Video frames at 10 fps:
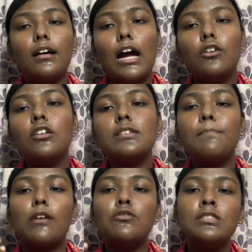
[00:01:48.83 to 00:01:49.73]
কারণ হচ্ছে
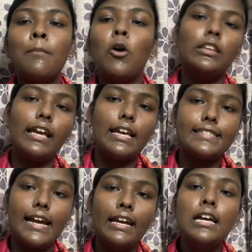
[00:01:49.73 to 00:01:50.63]
মানুষ যা মন থেকে
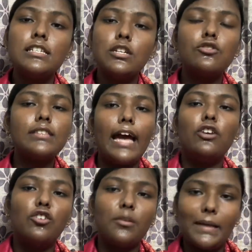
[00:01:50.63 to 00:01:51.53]
চায় সে তো তাই
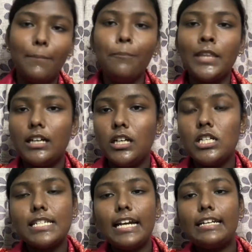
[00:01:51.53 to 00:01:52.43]
করবে
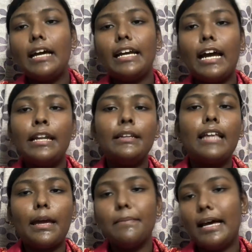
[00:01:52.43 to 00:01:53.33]
হচ্ছে এটা এখানে
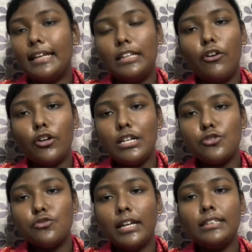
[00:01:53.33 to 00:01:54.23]
তাকে বাধা দেওয়ারও
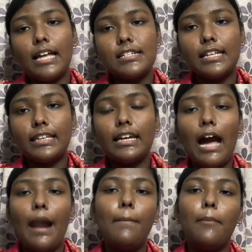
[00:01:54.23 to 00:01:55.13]
কিছু নেই তার সাথে
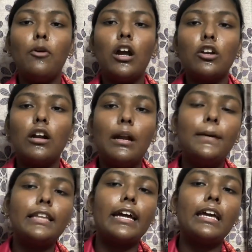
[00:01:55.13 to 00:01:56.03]
খারাপ ব্যবহার করার
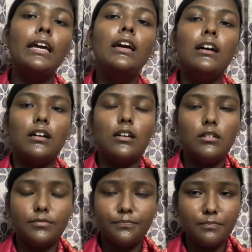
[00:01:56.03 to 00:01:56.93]
বা তাকে
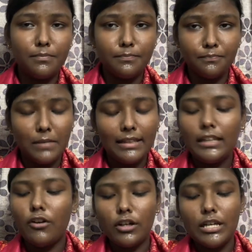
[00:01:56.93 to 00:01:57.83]
বাধা
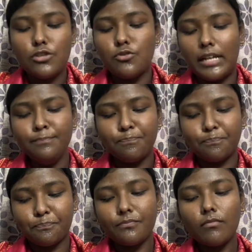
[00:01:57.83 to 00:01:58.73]
দেওয়ারও কিছু নেই
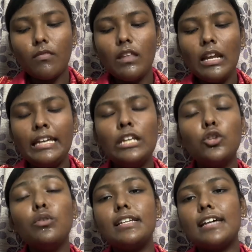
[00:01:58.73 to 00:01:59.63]

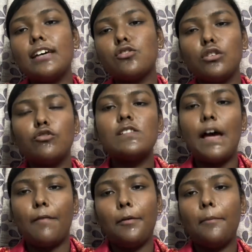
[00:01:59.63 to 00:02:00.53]
কিন্তু এটা আসলে কোনো
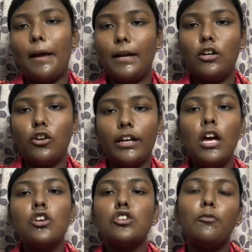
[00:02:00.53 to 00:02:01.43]
স্বাভাবিক ব্যাপার নয়
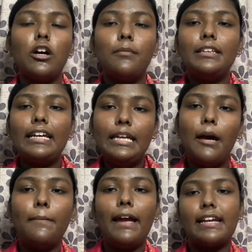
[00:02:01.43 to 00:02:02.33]
সমকামিতা
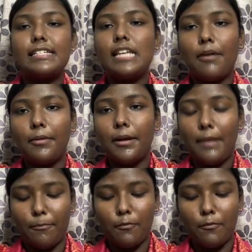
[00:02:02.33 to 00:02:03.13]
কিভাবে একটা স্বাভাবিক